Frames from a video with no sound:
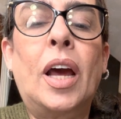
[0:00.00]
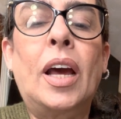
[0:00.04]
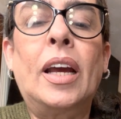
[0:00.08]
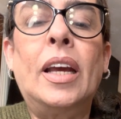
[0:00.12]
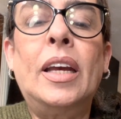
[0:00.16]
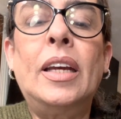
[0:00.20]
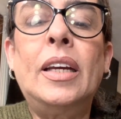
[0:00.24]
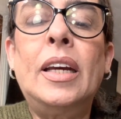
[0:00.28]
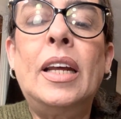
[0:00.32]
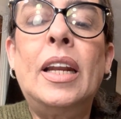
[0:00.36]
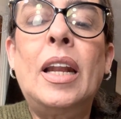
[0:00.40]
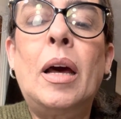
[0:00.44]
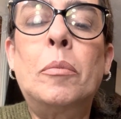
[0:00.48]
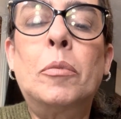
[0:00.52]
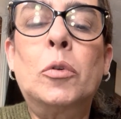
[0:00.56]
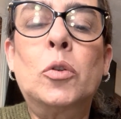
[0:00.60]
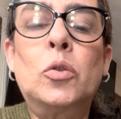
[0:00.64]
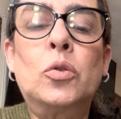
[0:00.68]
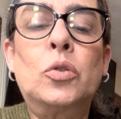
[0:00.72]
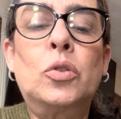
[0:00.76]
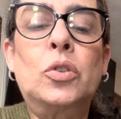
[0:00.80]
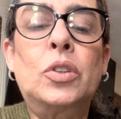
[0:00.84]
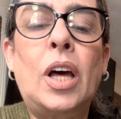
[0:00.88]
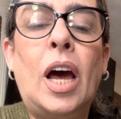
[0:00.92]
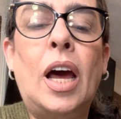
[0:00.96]
Ángela
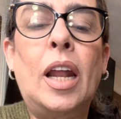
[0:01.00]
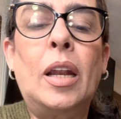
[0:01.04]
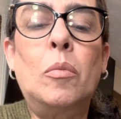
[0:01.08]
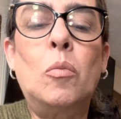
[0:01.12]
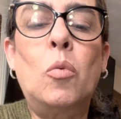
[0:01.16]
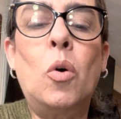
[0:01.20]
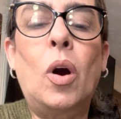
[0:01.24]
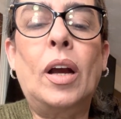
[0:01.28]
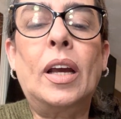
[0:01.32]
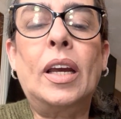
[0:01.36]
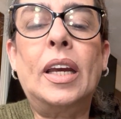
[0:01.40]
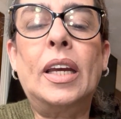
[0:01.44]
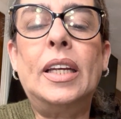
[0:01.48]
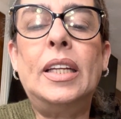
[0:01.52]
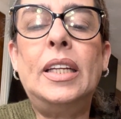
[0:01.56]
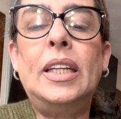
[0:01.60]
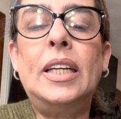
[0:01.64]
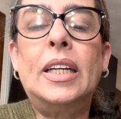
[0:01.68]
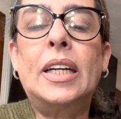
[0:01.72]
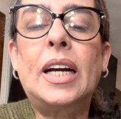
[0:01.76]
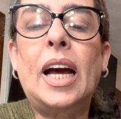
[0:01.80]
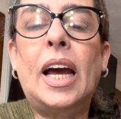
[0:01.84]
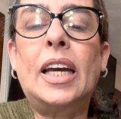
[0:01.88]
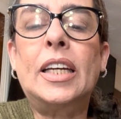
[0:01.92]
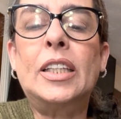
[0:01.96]
Montalvo,
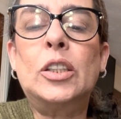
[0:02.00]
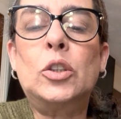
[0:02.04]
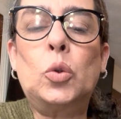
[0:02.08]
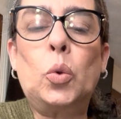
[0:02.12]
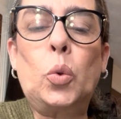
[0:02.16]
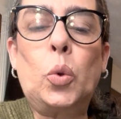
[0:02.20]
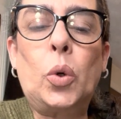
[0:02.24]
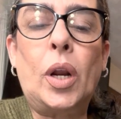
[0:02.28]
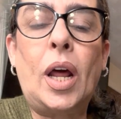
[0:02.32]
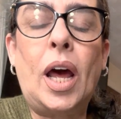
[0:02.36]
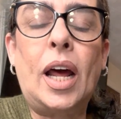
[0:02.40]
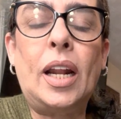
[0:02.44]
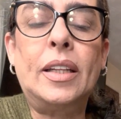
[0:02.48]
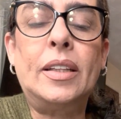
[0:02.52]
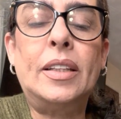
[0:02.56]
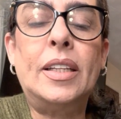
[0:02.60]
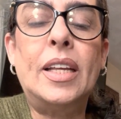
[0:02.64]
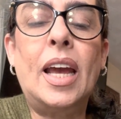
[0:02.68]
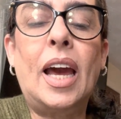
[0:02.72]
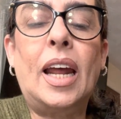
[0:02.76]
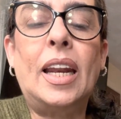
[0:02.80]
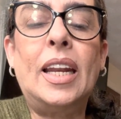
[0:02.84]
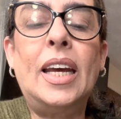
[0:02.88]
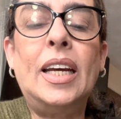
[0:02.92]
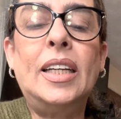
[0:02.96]
Angélica
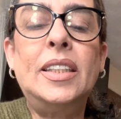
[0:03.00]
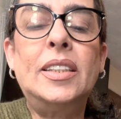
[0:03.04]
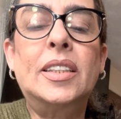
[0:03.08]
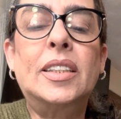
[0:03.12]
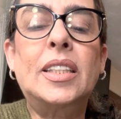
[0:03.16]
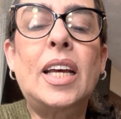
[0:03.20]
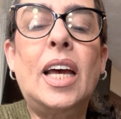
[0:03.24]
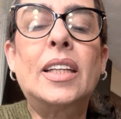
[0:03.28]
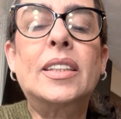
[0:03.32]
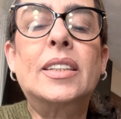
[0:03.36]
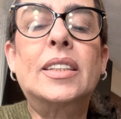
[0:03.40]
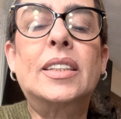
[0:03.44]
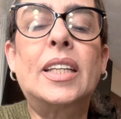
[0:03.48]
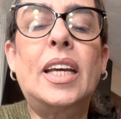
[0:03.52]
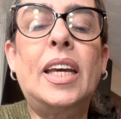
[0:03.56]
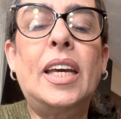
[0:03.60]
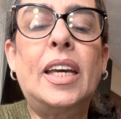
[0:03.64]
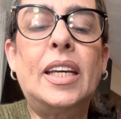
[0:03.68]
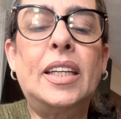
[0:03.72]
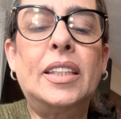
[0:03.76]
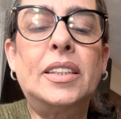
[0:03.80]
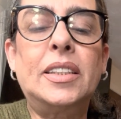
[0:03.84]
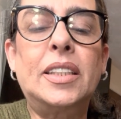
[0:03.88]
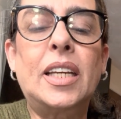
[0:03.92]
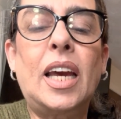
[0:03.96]
Iturralde, Alexa
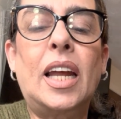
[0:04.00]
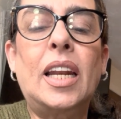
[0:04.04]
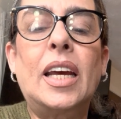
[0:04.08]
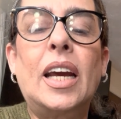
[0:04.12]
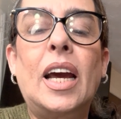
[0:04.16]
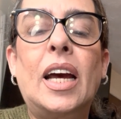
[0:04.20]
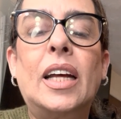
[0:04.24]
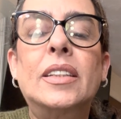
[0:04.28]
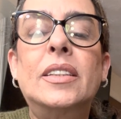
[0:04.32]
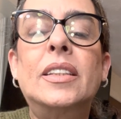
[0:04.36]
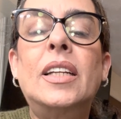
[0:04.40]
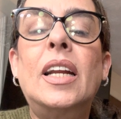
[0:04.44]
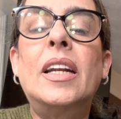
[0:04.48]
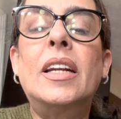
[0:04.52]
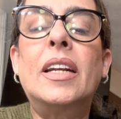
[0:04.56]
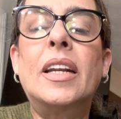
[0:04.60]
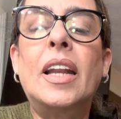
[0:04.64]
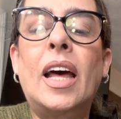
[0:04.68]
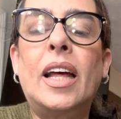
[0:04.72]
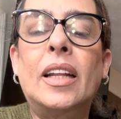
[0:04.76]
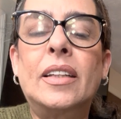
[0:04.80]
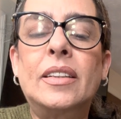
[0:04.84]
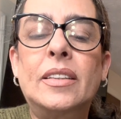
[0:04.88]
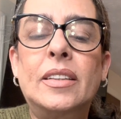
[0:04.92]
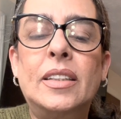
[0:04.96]
C.S., Alejandra
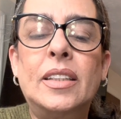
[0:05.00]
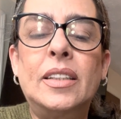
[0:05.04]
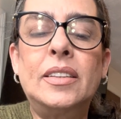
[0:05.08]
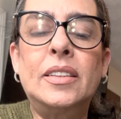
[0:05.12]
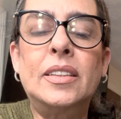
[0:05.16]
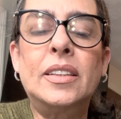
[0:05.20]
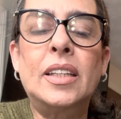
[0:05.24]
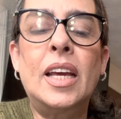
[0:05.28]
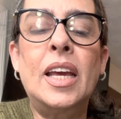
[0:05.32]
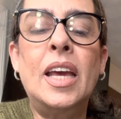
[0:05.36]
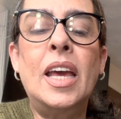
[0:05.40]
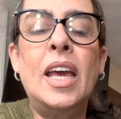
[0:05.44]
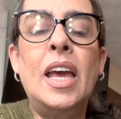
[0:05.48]
Hernández,